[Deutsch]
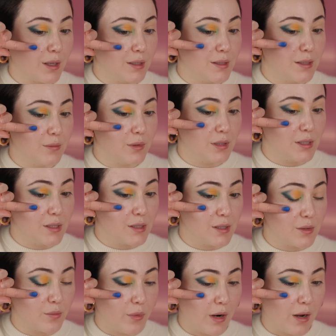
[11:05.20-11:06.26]
Ich nehme
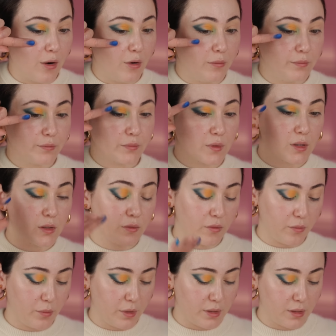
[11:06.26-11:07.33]
dieses Blau. Das
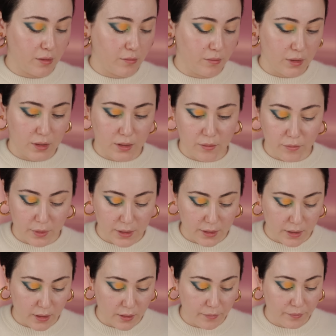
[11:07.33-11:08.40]
passt ein bisschen
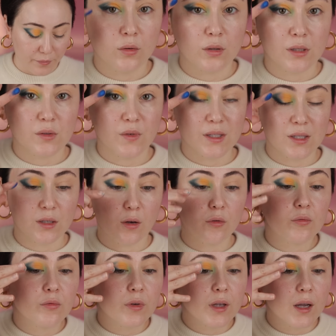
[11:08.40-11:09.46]
besser. Das, was ich auf
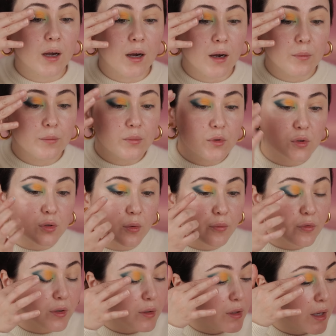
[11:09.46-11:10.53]
dem Finger habe,
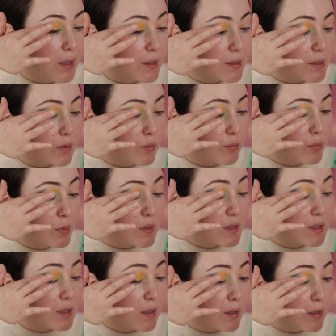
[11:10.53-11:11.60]
tupfe ich jetzt so ein
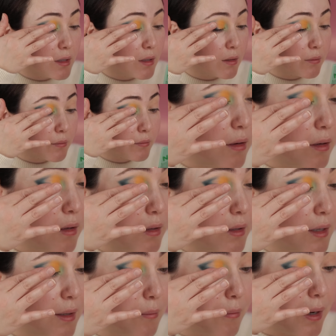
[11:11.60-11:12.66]
bisschen in
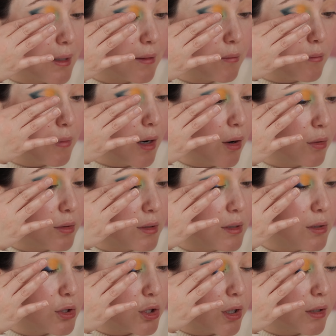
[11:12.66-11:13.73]
den matten blauen
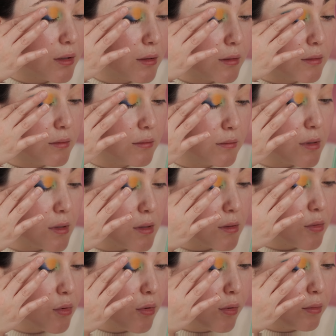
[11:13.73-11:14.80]
Lidschatten.
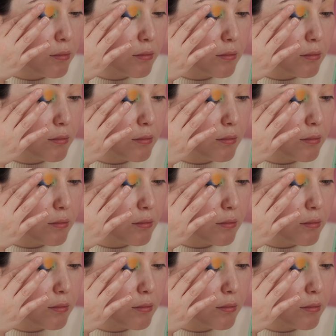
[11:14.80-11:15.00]
So.